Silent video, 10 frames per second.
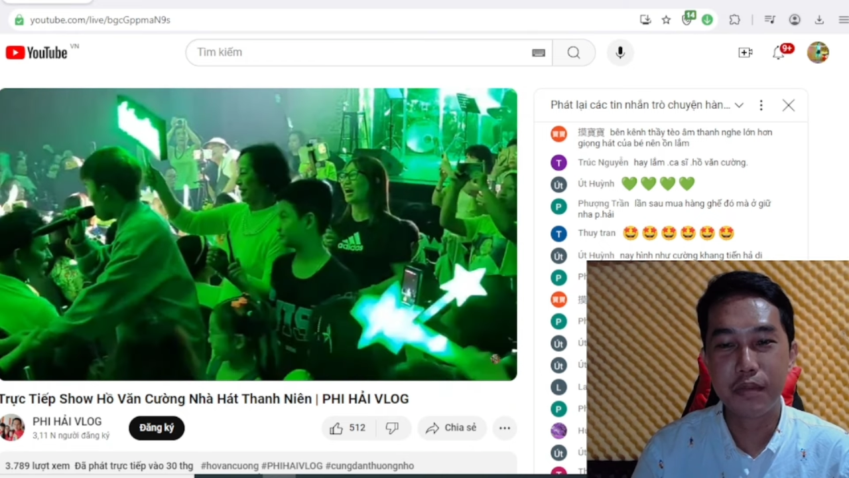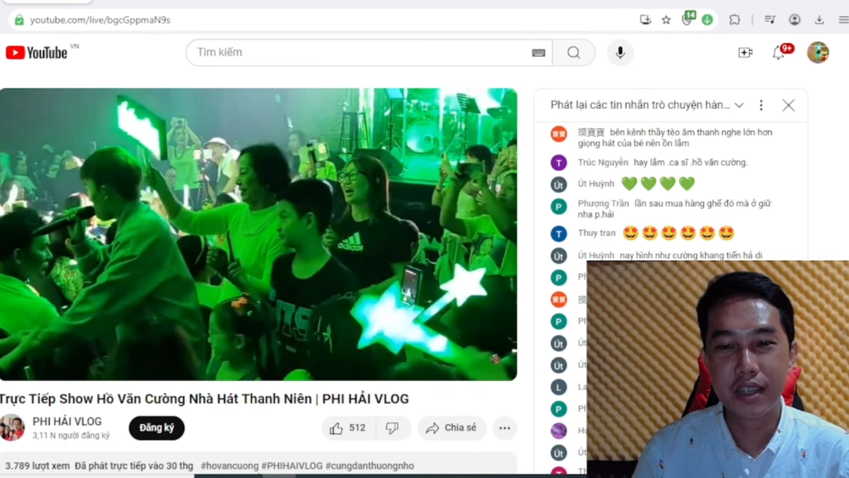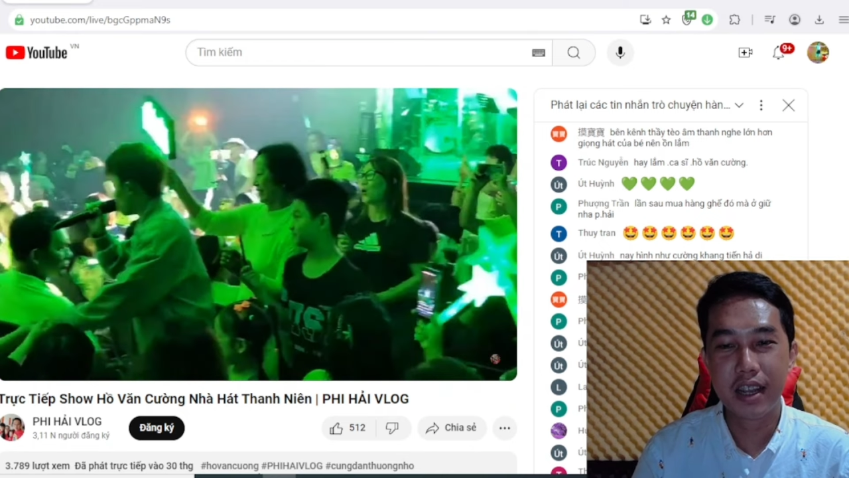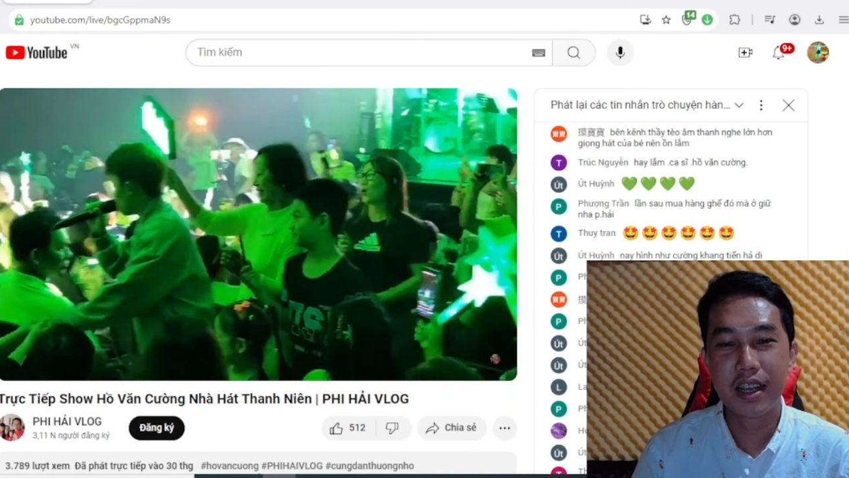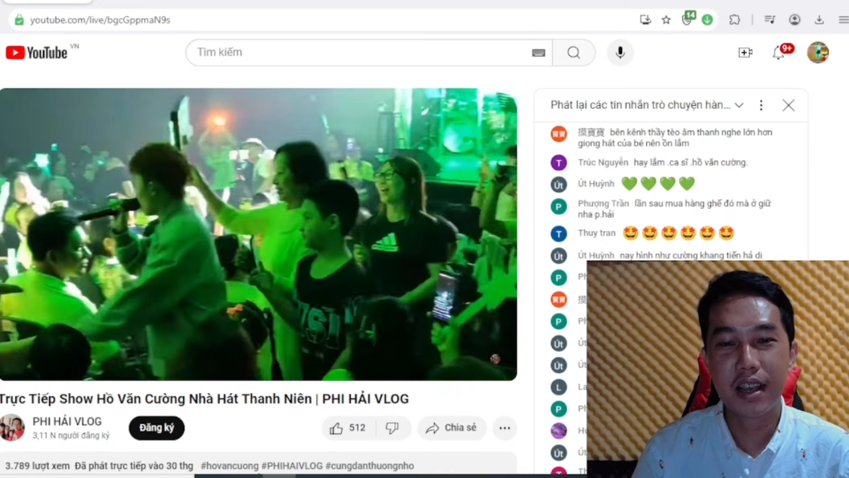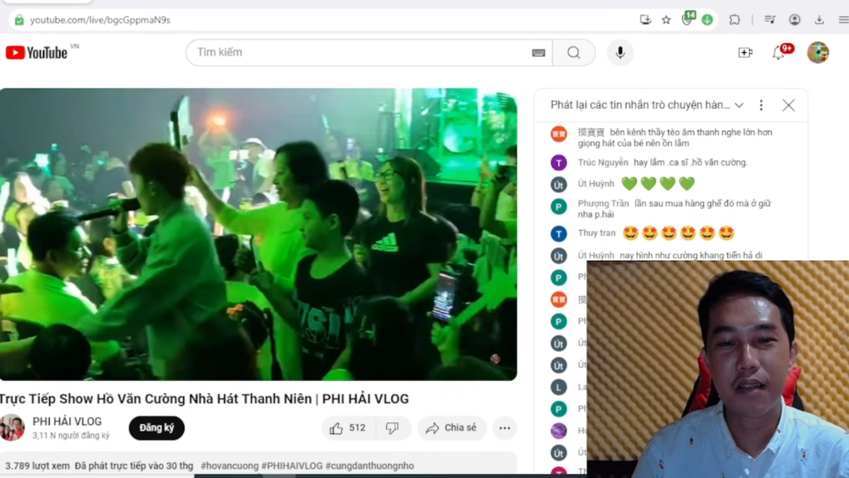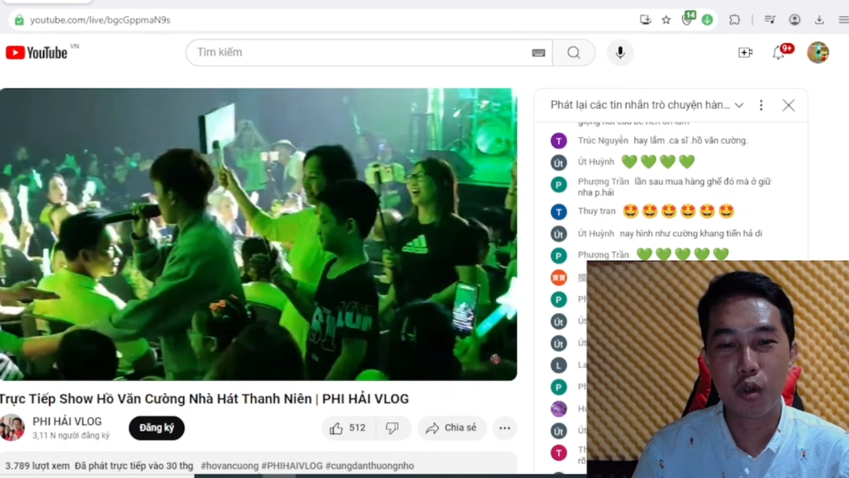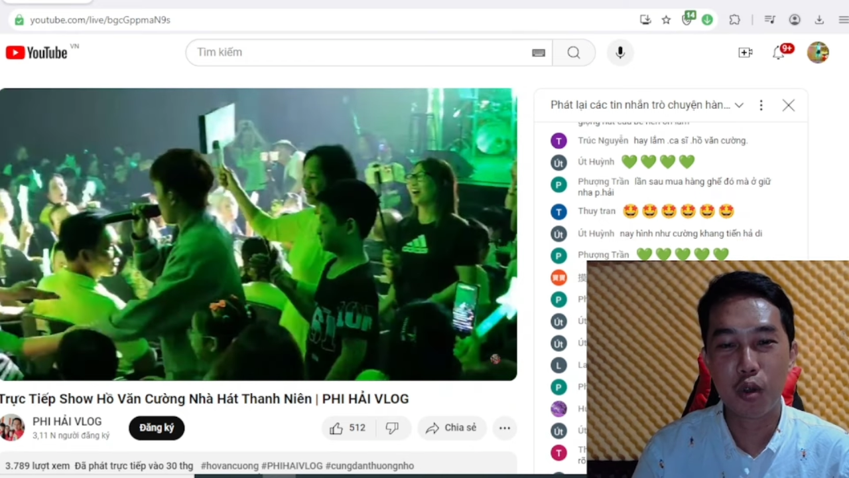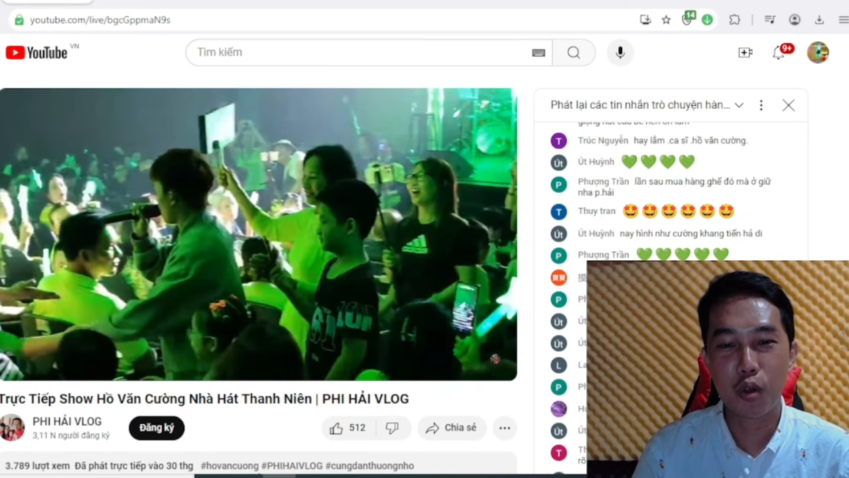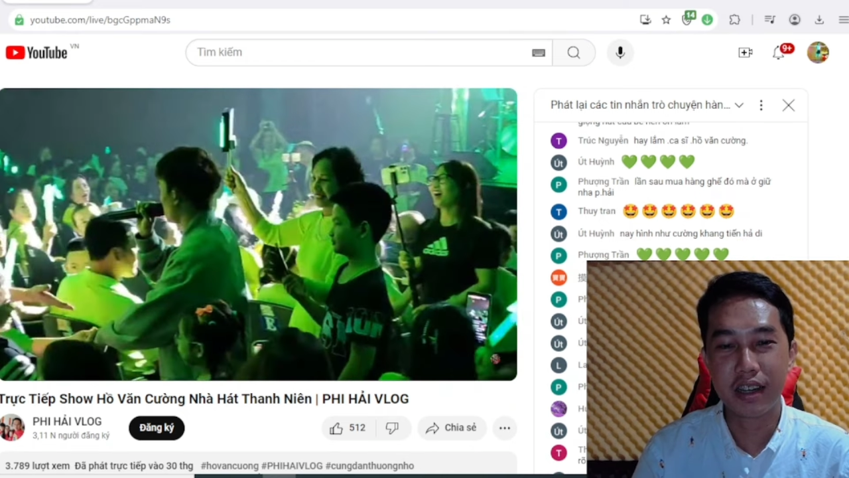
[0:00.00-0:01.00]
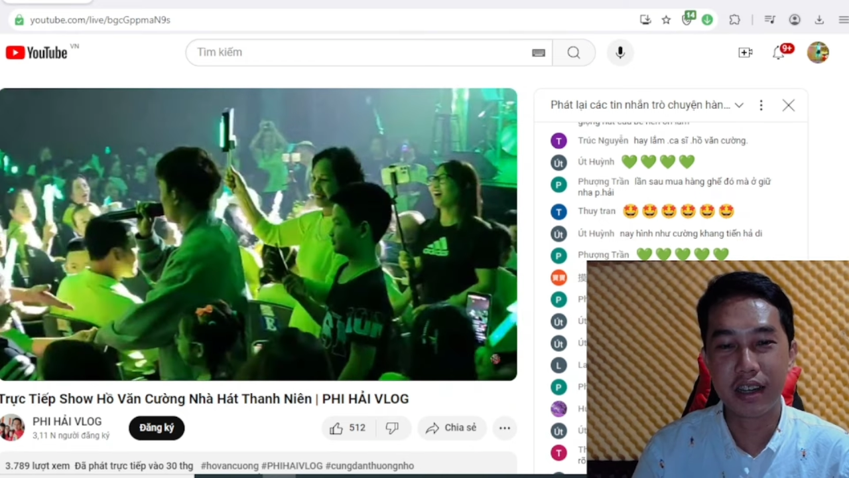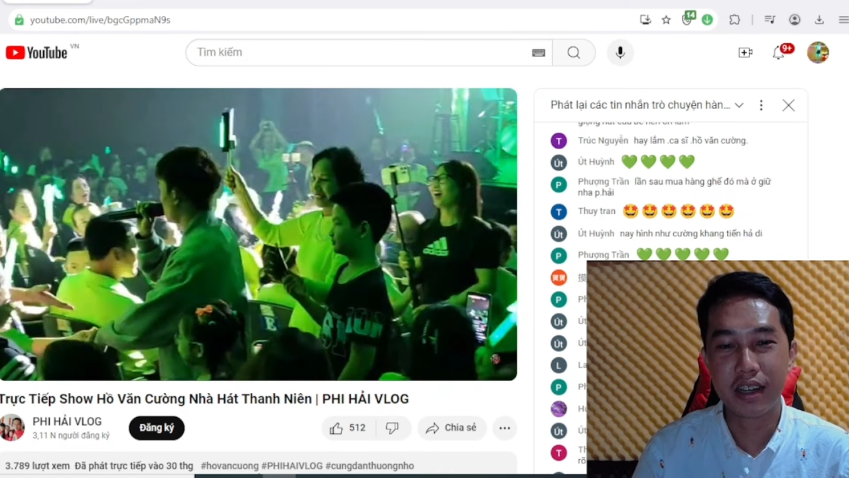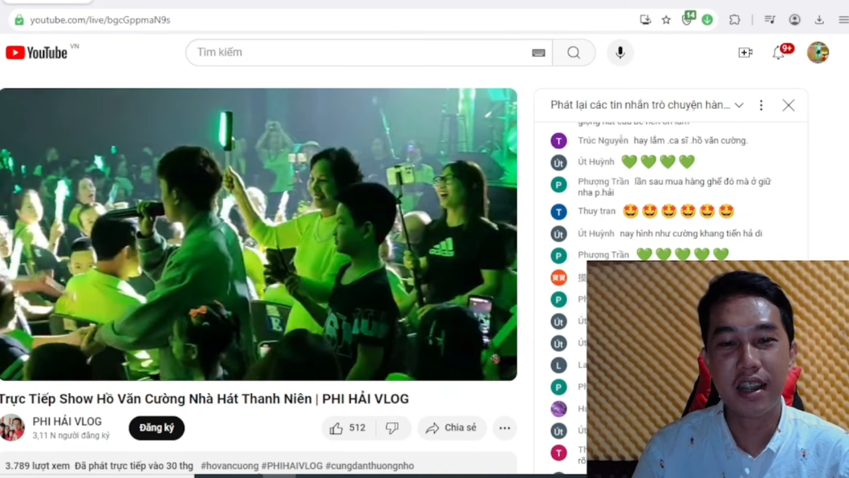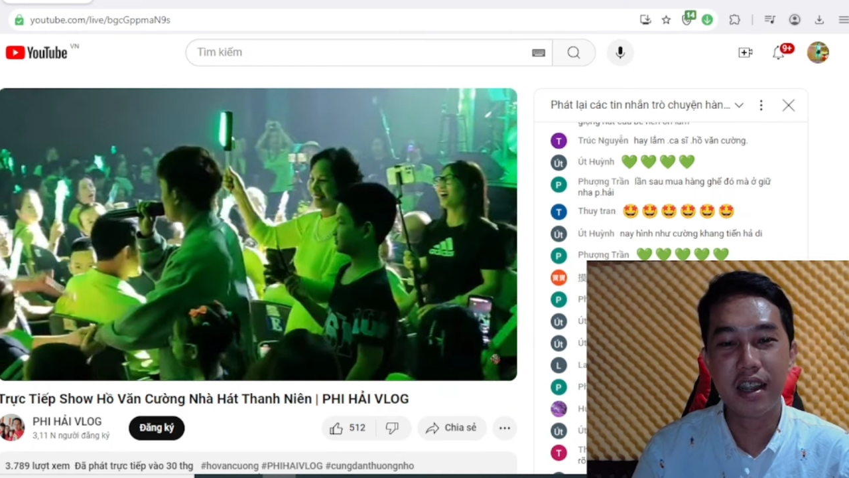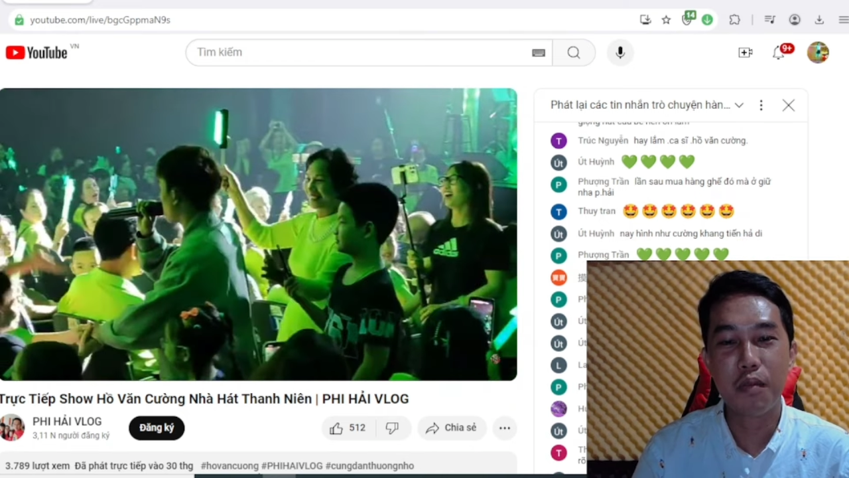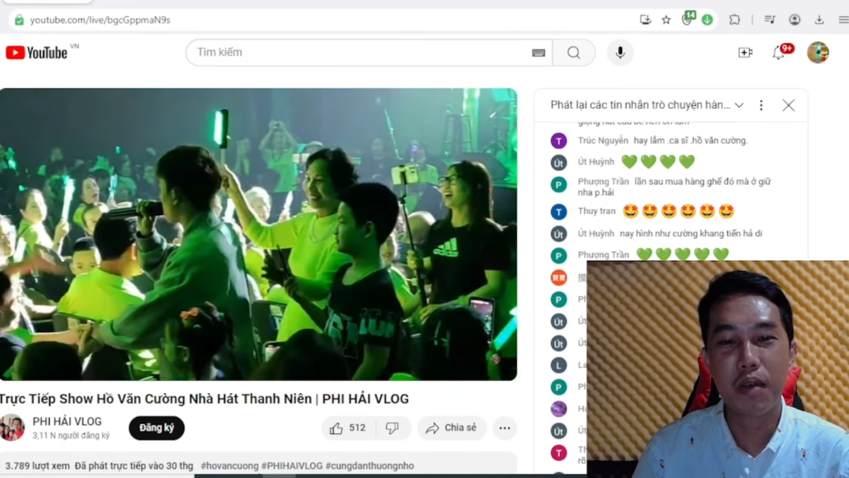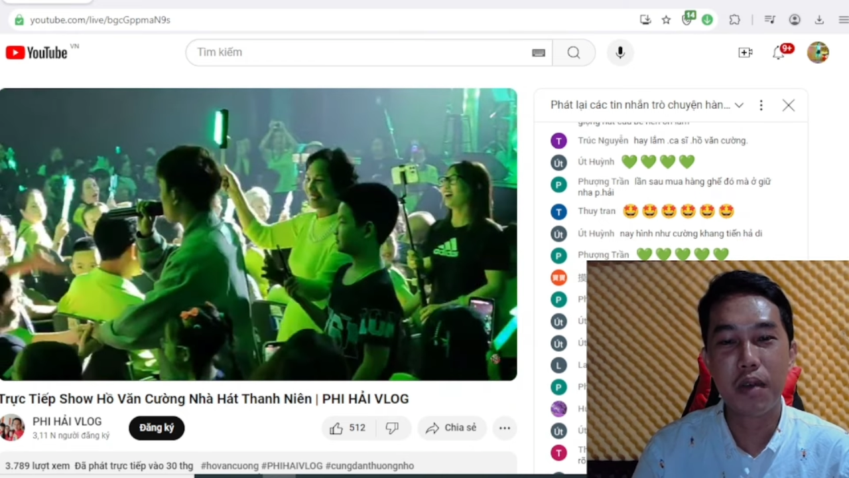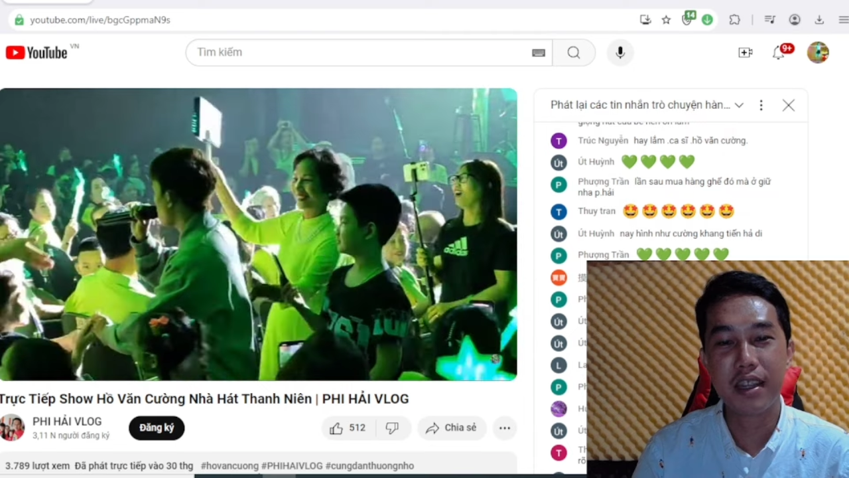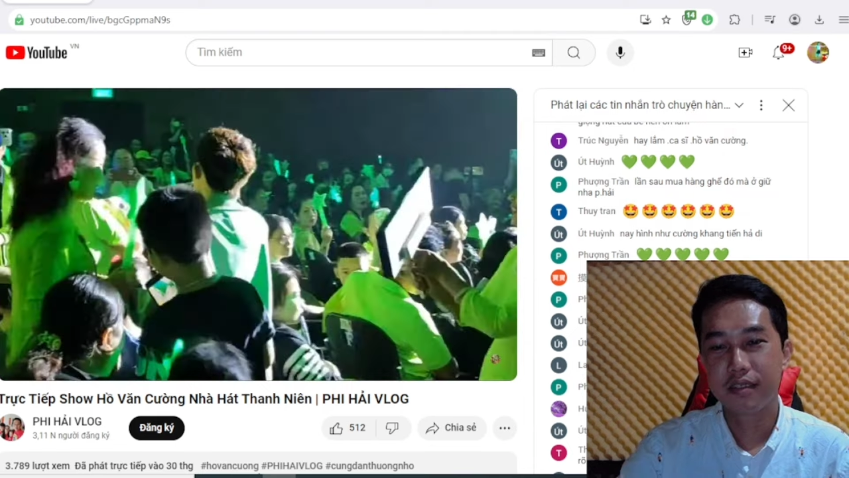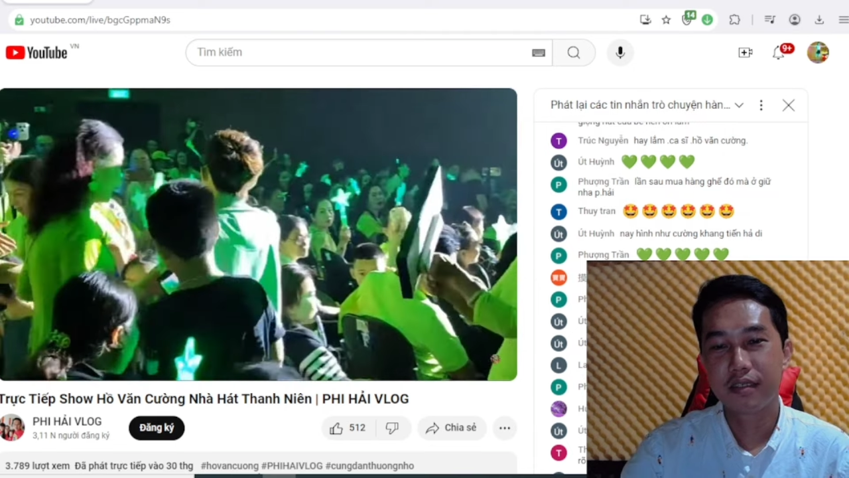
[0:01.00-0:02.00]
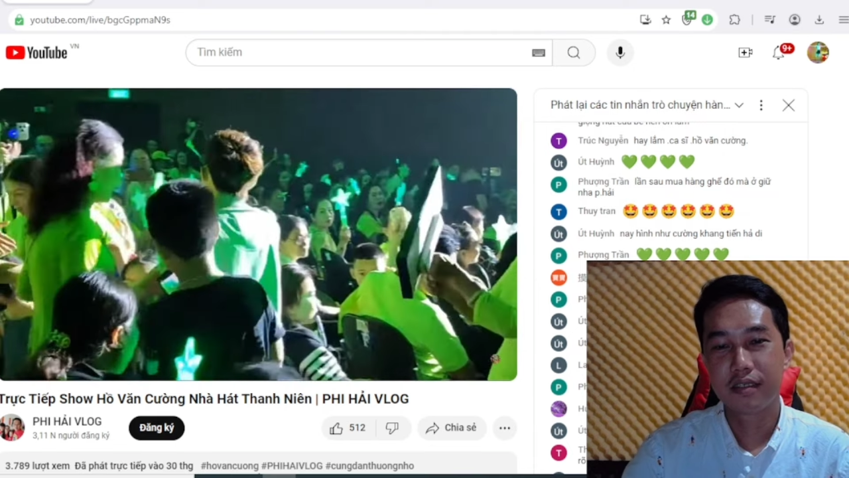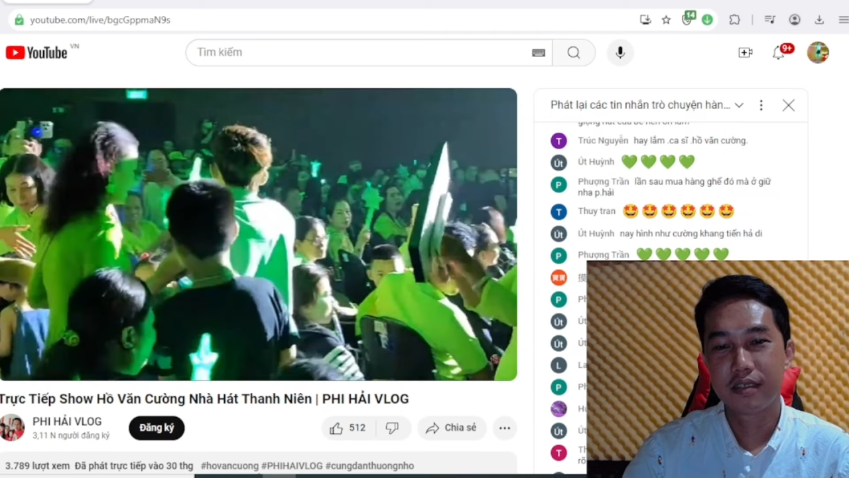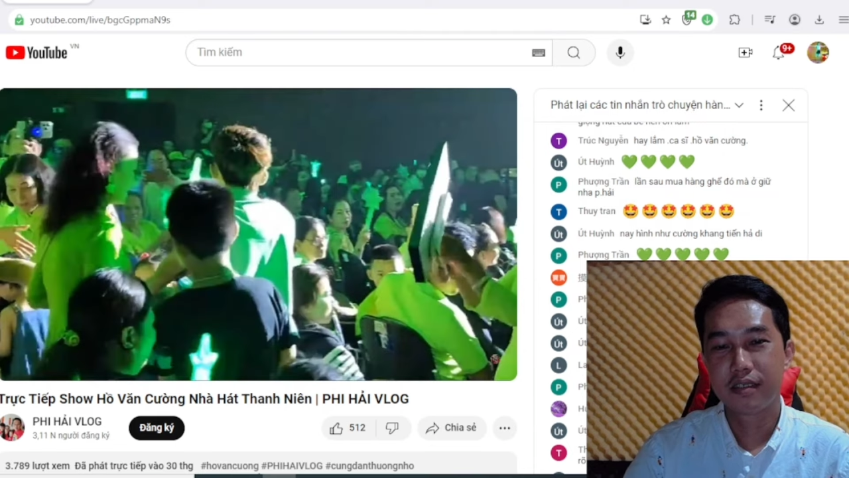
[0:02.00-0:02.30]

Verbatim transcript: FC khắp mọi miền đến để đồng hành với mình